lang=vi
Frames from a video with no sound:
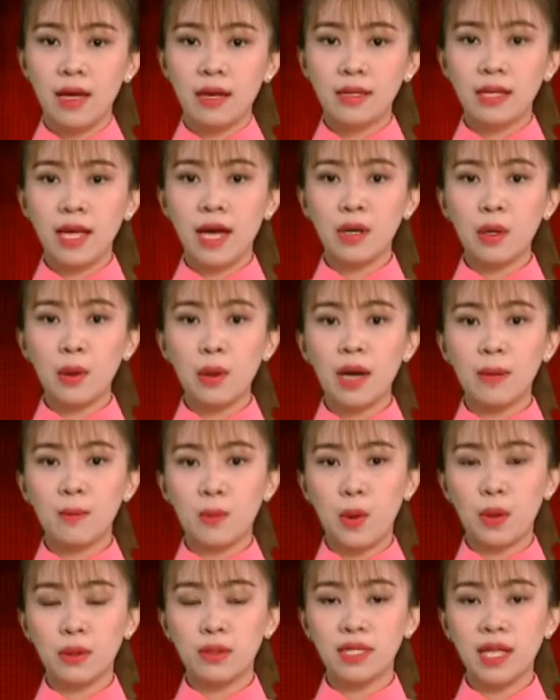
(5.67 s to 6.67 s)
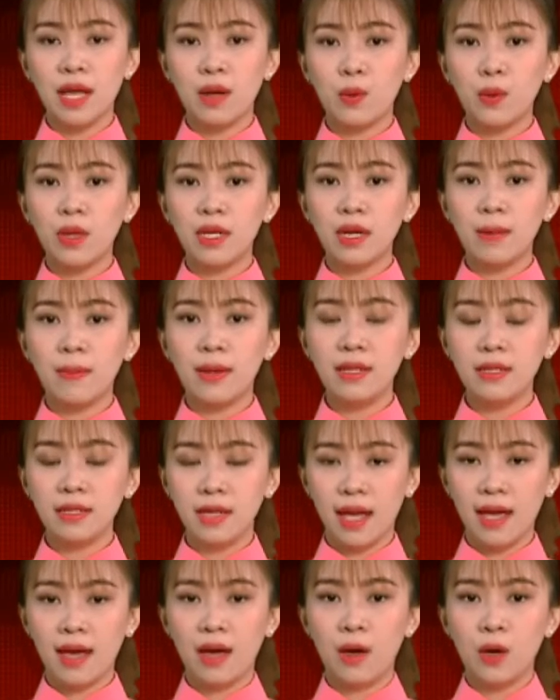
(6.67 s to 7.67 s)
và câu lạc bộ xe Winner Bến
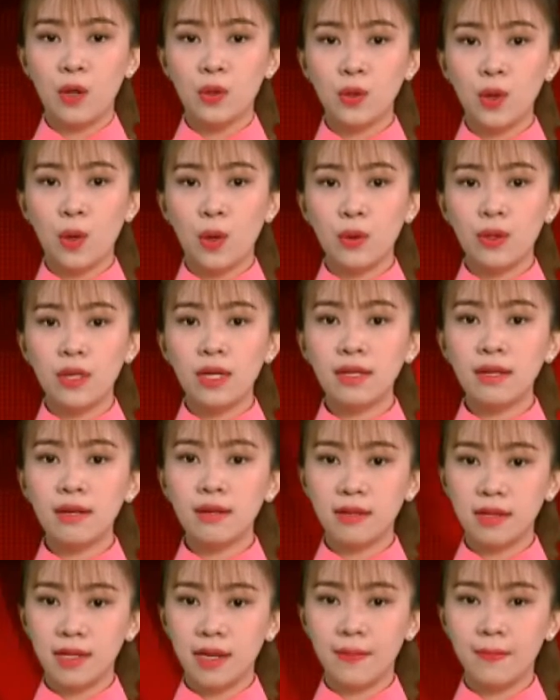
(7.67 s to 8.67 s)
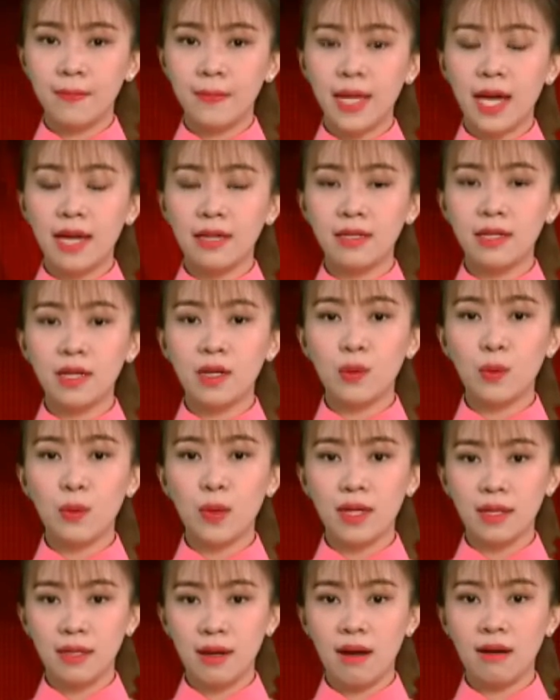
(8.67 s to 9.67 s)
Tre tổ chức chương trình Hành trình
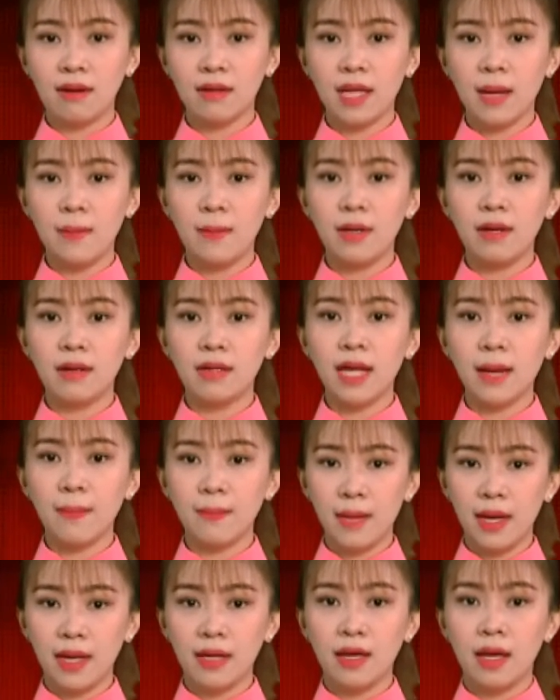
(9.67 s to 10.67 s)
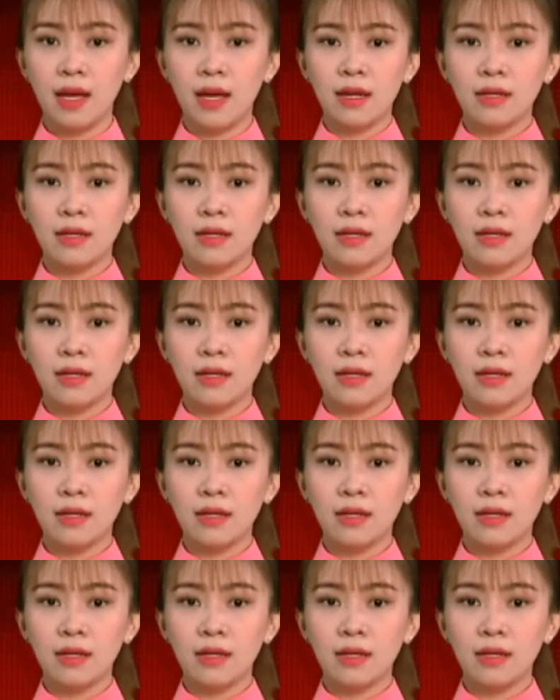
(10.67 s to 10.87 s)
Winner thắp lửa đam mê